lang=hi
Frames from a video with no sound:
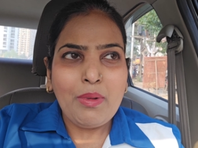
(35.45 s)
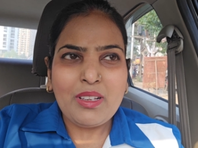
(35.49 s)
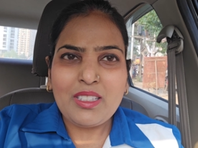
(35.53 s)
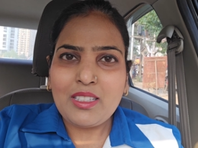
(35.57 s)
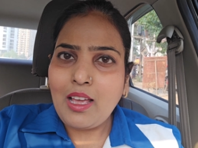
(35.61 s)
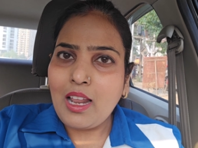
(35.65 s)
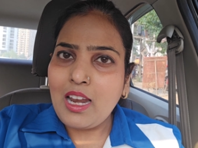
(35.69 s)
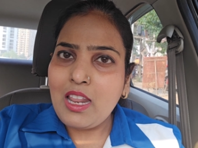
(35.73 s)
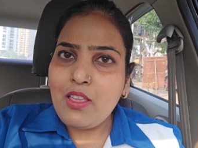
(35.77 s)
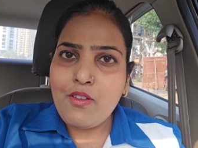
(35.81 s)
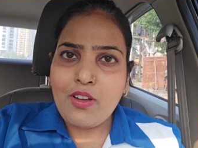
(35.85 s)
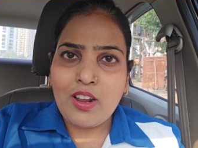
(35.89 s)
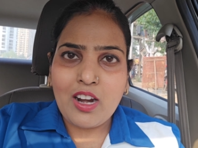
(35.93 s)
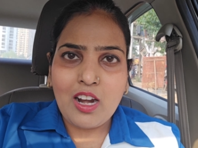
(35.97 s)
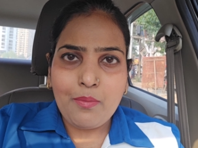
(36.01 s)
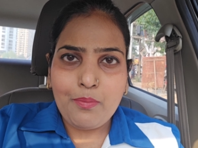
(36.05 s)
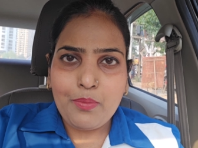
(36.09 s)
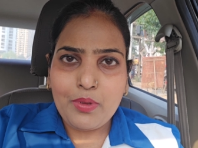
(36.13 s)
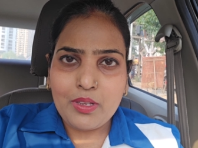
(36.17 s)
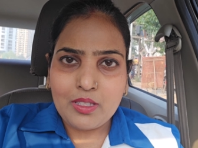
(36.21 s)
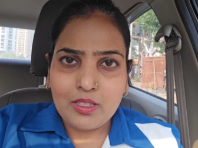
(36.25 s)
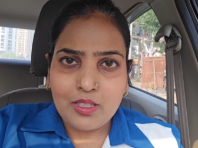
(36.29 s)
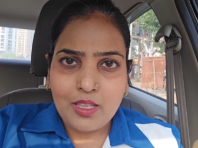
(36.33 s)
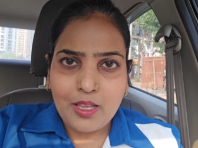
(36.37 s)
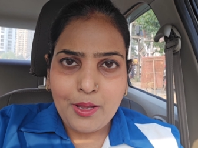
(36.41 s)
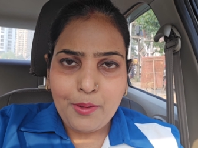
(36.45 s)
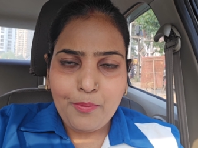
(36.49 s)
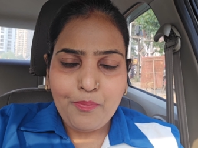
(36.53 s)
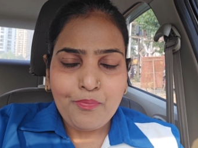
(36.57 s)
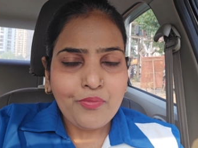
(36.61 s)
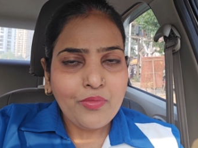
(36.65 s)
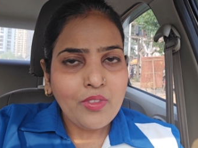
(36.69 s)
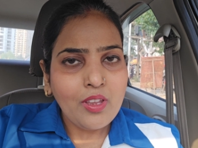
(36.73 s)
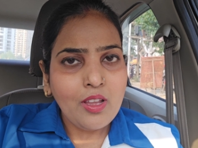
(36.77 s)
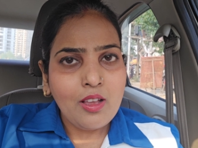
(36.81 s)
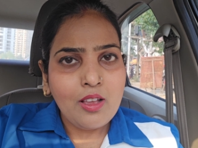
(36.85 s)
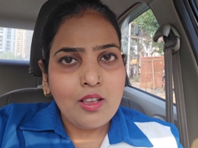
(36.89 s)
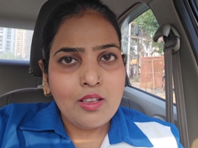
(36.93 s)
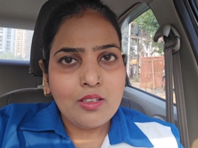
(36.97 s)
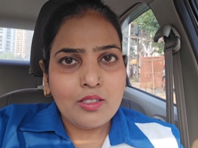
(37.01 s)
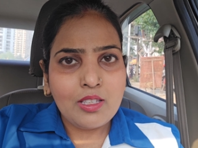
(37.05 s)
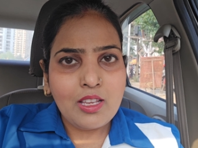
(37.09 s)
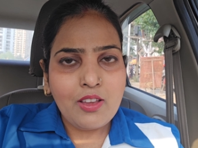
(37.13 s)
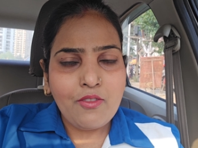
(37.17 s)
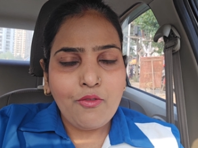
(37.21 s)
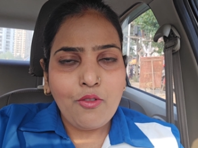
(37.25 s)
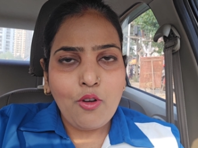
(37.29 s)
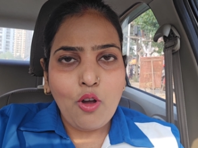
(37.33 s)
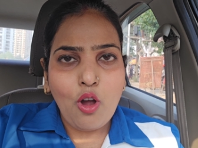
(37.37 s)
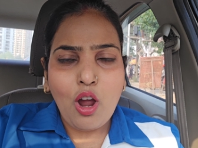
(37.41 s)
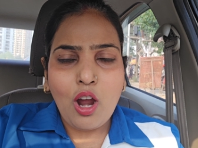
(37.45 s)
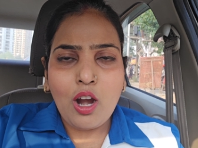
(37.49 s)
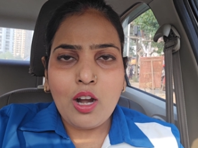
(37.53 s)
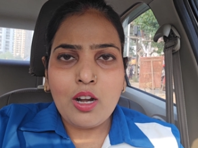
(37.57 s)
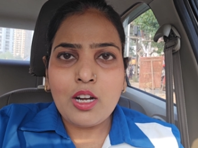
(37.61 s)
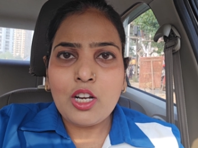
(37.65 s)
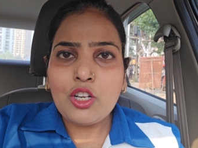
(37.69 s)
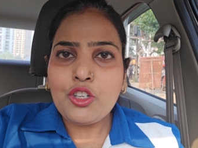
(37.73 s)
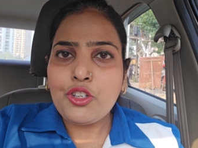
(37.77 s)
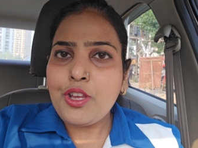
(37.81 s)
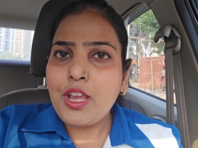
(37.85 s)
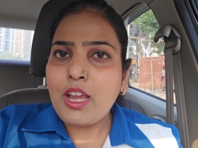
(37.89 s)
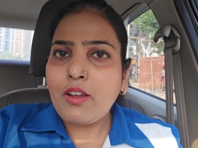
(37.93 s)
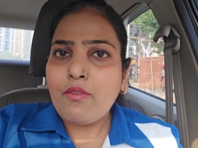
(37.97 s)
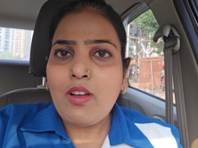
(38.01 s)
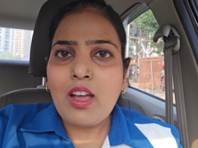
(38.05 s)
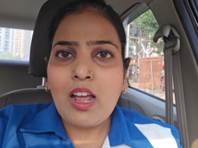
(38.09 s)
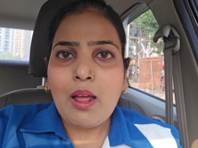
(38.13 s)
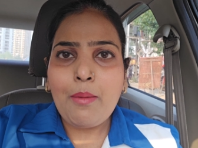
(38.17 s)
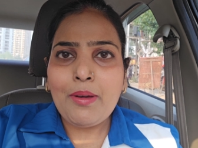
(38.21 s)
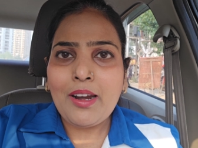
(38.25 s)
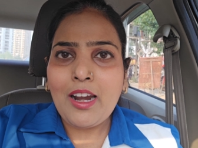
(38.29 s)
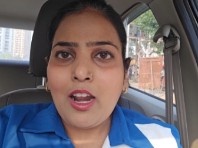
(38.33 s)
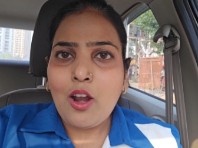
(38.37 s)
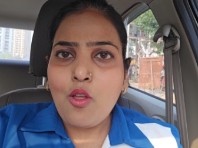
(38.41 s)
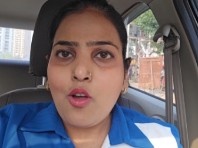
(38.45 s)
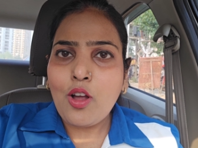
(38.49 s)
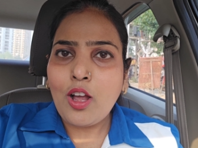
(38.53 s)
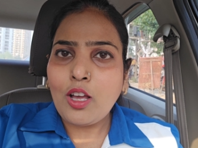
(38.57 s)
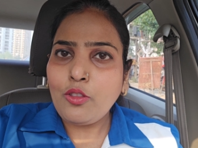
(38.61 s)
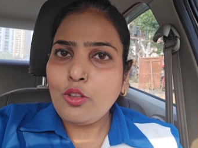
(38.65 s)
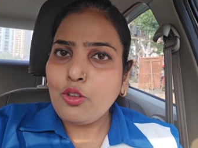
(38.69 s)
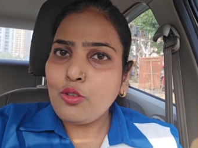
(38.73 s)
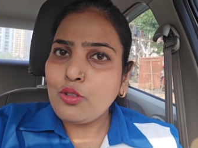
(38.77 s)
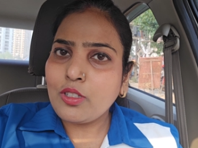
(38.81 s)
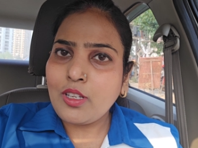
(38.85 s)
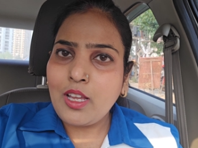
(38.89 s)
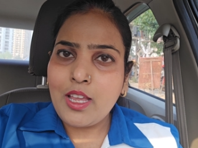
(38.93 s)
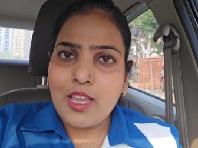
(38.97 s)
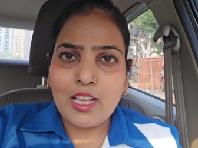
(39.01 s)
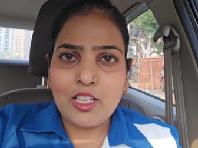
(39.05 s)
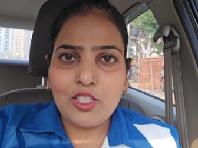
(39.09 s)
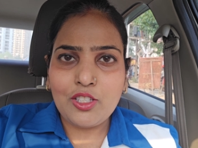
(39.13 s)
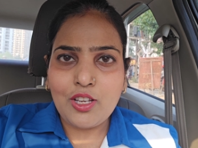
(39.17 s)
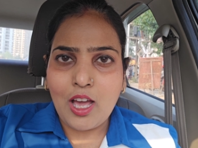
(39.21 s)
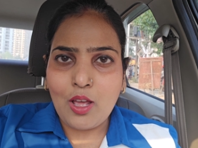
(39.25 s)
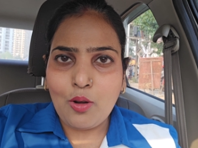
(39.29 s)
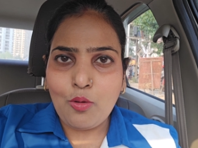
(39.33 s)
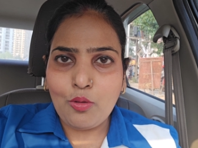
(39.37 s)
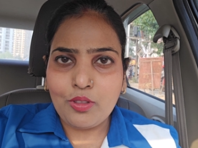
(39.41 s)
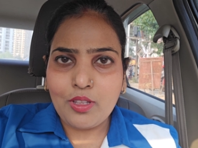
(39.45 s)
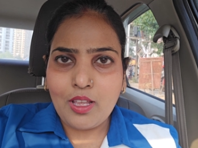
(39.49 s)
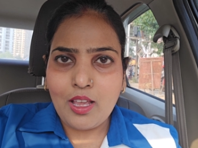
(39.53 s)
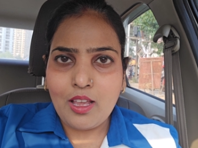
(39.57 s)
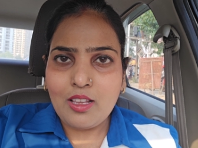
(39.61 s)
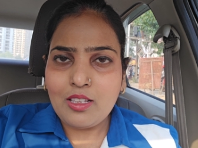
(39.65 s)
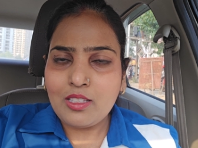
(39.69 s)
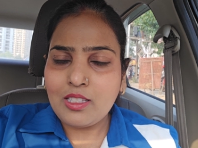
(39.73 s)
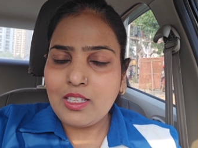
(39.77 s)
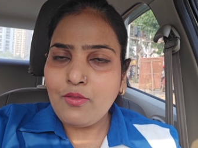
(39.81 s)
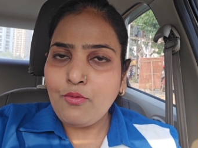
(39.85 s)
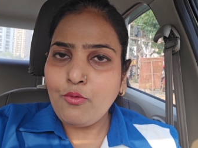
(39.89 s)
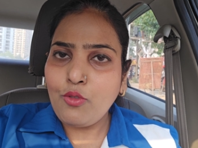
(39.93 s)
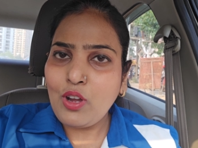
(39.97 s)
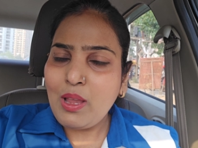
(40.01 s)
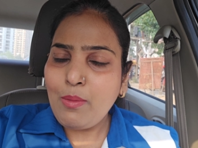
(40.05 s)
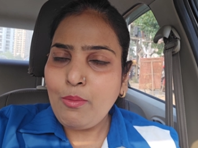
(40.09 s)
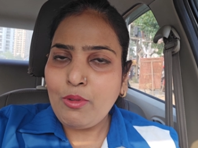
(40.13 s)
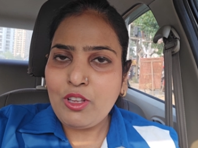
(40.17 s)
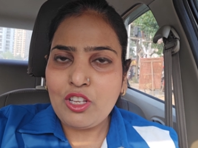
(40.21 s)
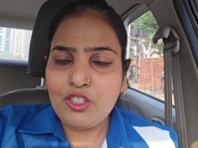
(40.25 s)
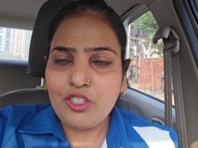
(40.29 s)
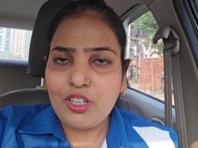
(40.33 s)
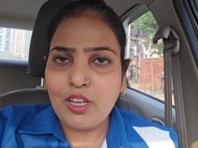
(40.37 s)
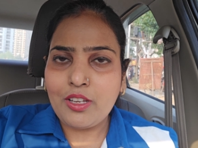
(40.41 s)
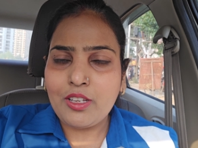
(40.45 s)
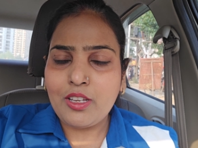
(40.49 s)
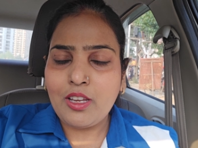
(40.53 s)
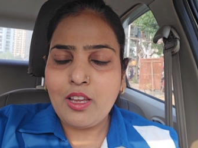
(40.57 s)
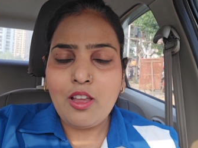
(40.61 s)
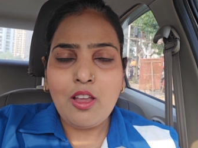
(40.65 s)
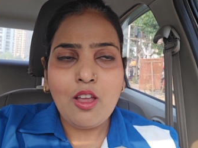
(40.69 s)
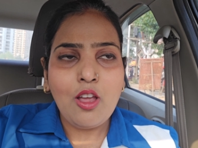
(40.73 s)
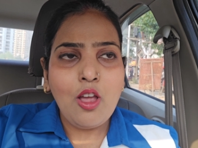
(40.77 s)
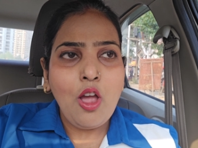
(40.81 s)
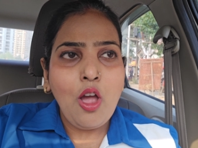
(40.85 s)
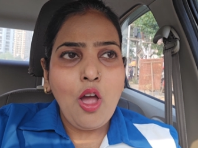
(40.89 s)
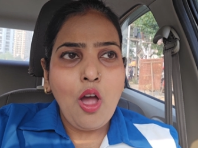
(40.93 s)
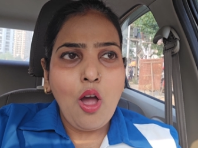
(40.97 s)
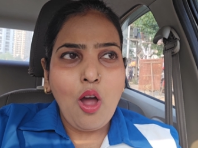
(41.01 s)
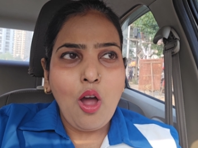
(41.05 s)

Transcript: मसाले वगैरह पिसते हैं सिर्फ और शेक वगैरह बनाना होगा तो उसका एक जार होता है सिर्फ वही मुझे चाहिए